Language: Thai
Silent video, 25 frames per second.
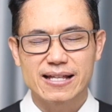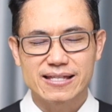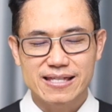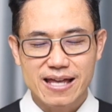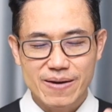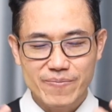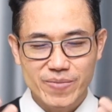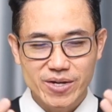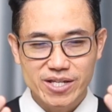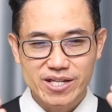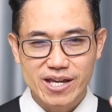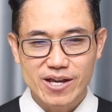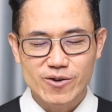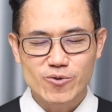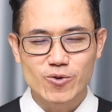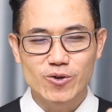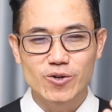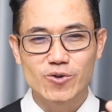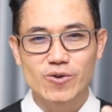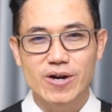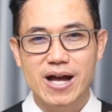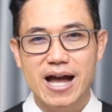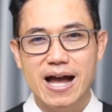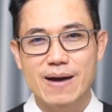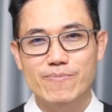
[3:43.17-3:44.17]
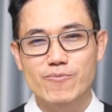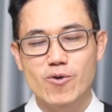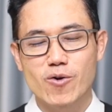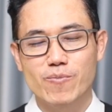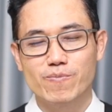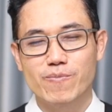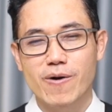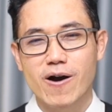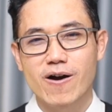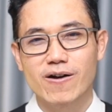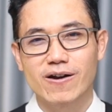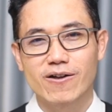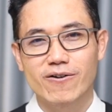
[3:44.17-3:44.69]
ถ้าไม่ใช่คุณลูกค้าปก
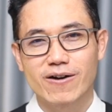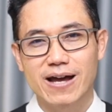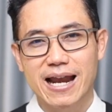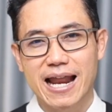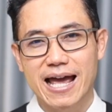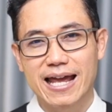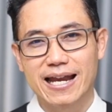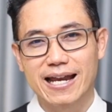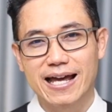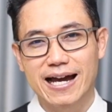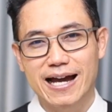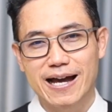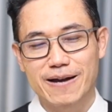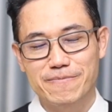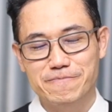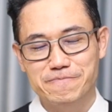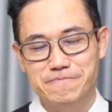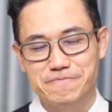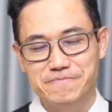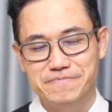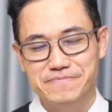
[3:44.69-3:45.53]
ป้องแล้วใครล่ะครับ